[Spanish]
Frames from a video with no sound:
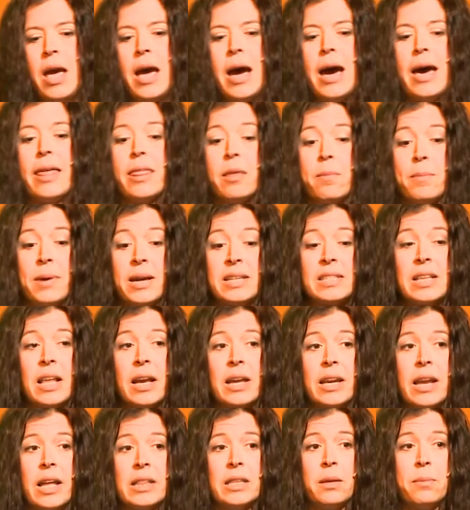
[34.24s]
Además, la
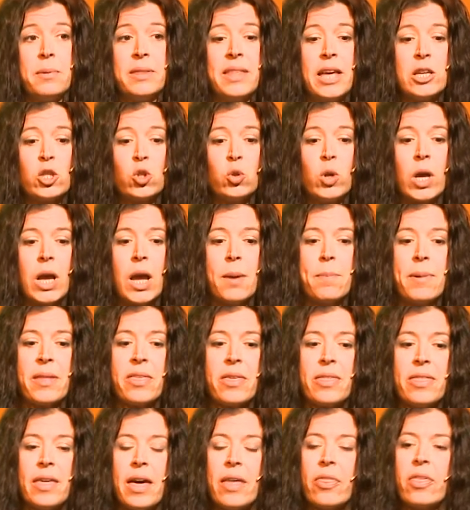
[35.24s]
creatividad es una
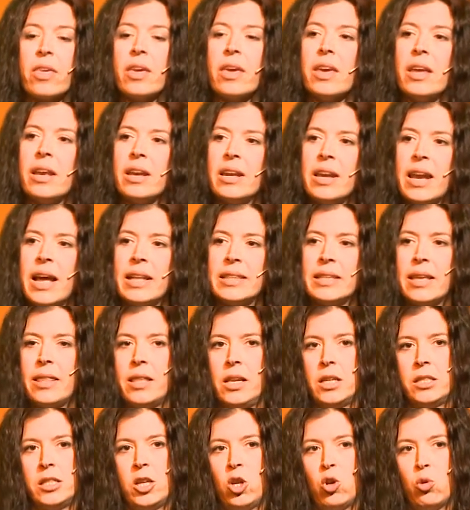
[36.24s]
capacidad innata
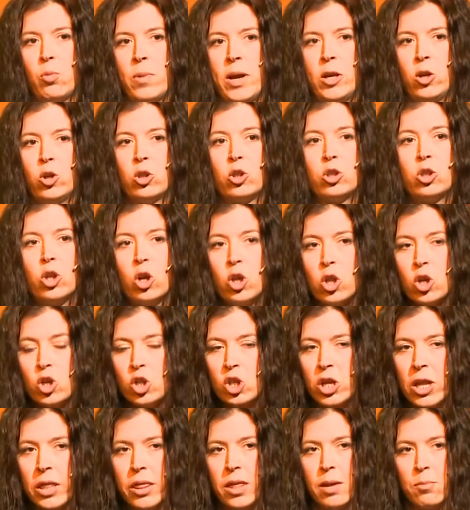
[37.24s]
del ser humano, todos
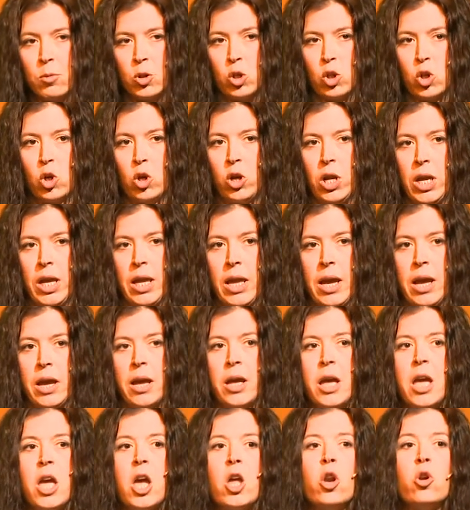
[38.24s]
nacemos con ella.
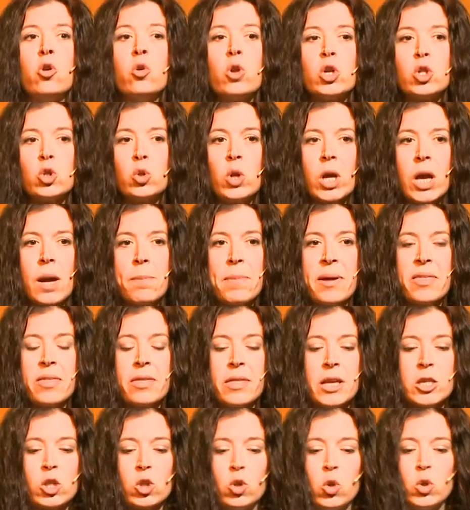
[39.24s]
No es una
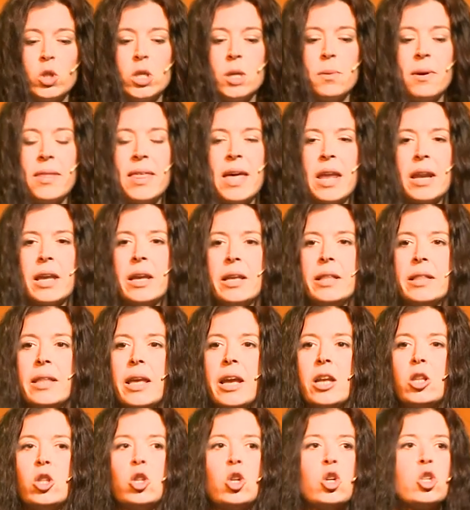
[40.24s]
capacidad exclusiva de
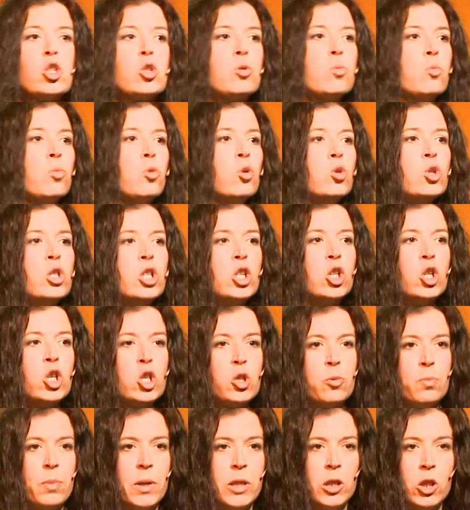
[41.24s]
arquitectos,
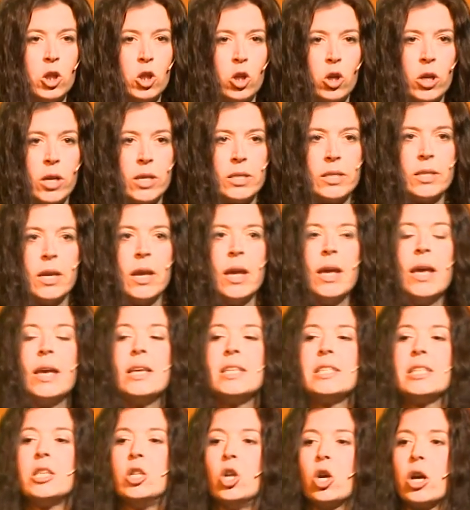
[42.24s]
músicos, pintores,
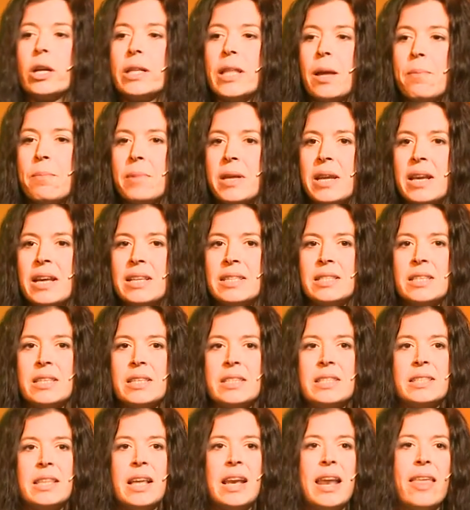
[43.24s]
sino que también
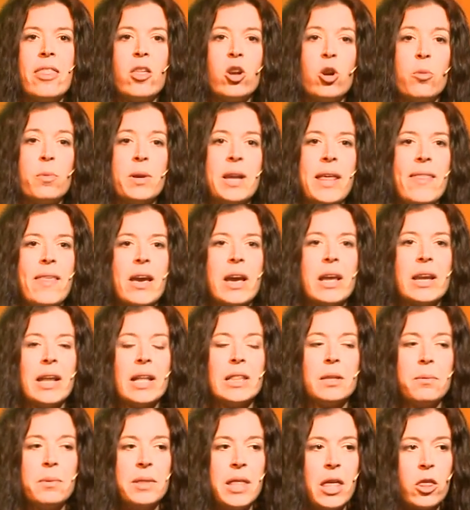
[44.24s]
existe la denominada
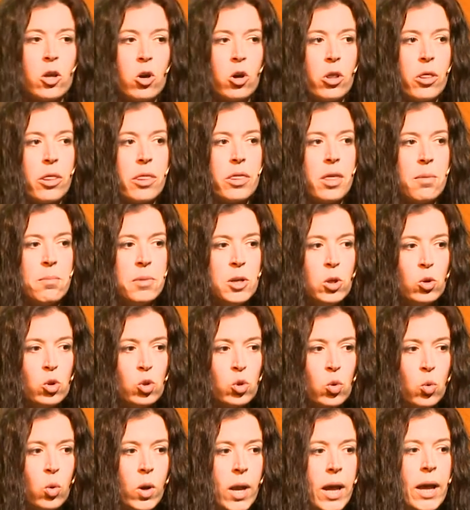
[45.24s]
creatividad con C
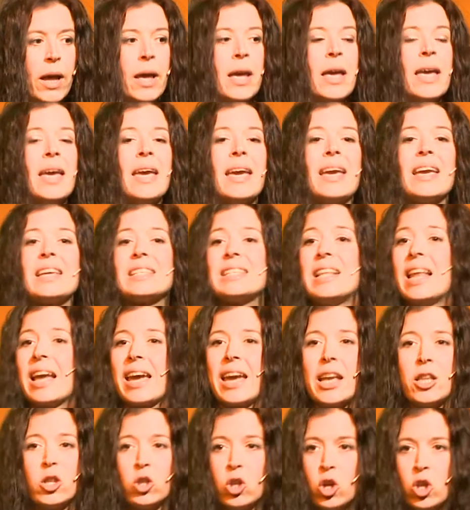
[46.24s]
minúscula, que es la
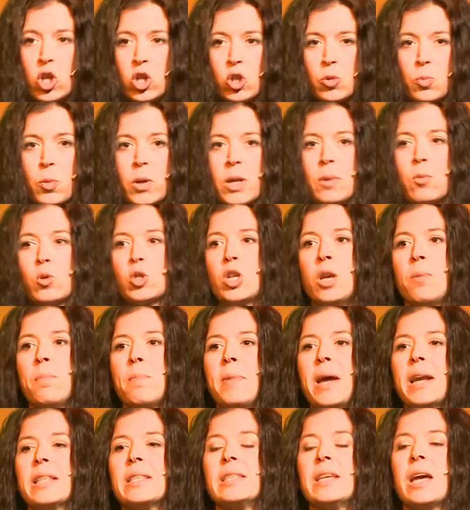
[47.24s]
que todos ponemos en
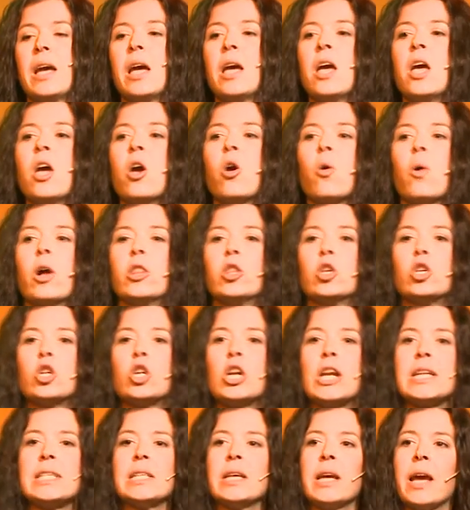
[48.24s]
marcha cuando nos
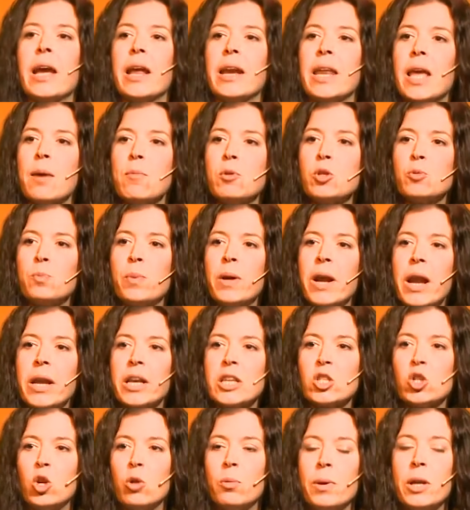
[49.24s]
las ingeniamos para
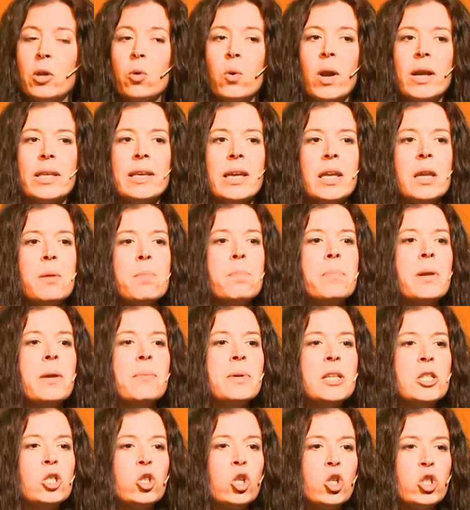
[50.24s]
resolver cualquier
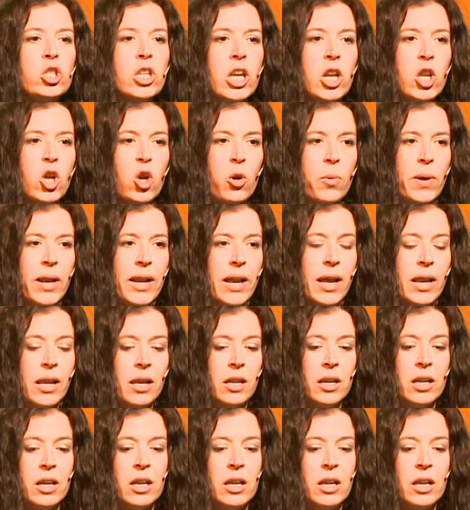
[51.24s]
imprevisto serio o banal.